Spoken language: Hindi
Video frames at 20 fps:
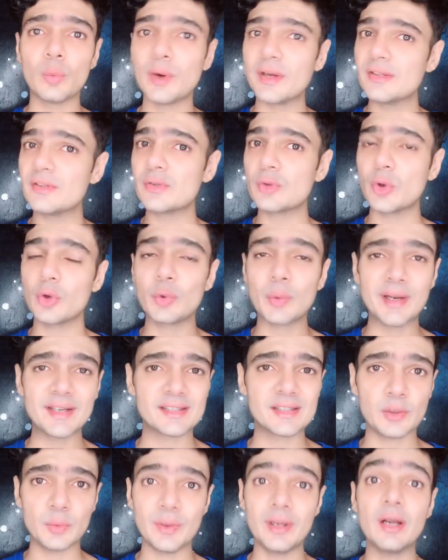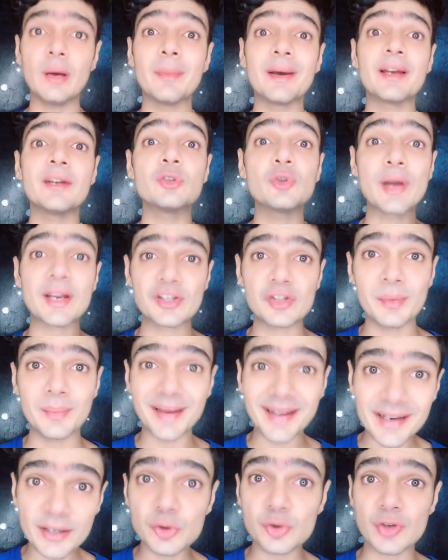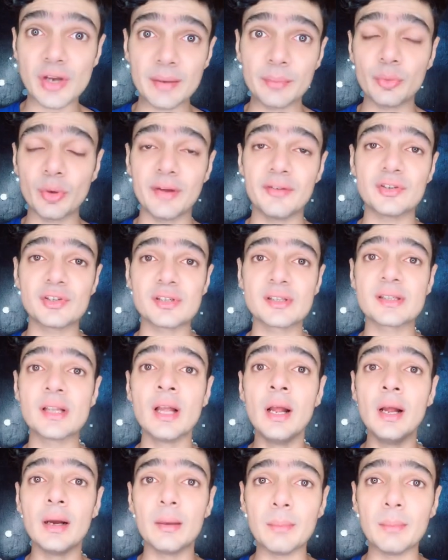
वंस और ट्वाइस इन वीक हमारा जो एक्चुअली मेरा जो शैम्पू है विच इज़